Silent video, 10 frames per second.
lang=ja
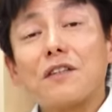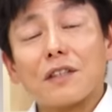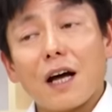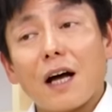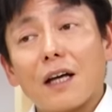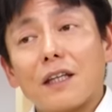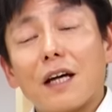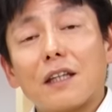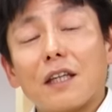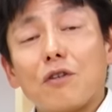ンスが
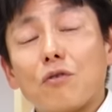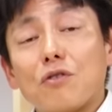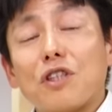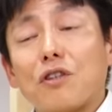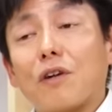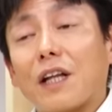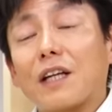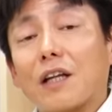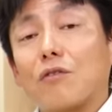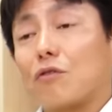やっている よんシー っていうのは何
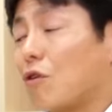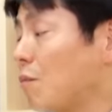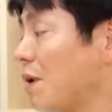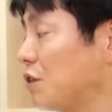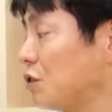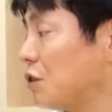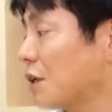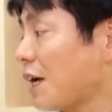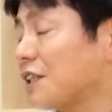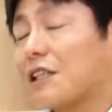かというと、まず
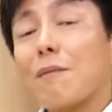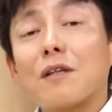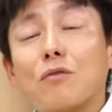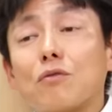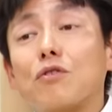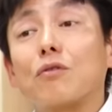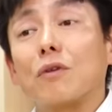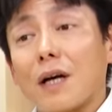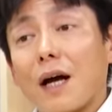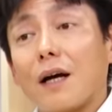
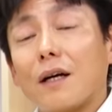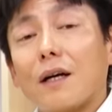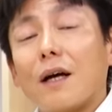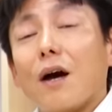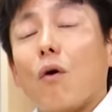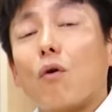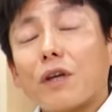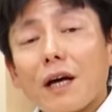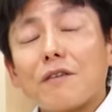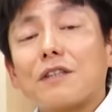カスタマーソリューションがお
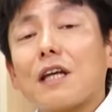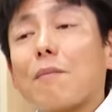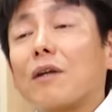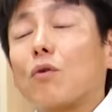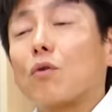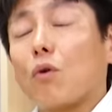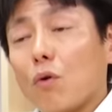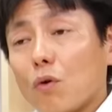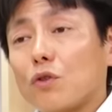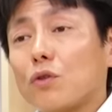客様の
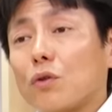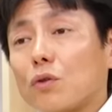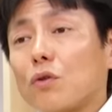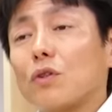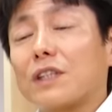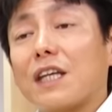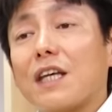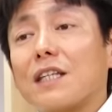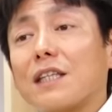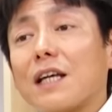工場の
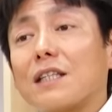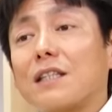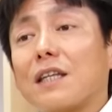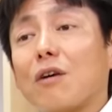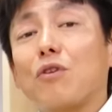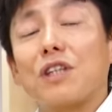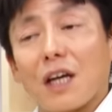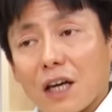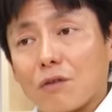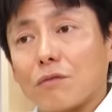生産性を引き
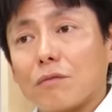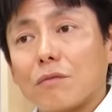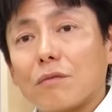上げる、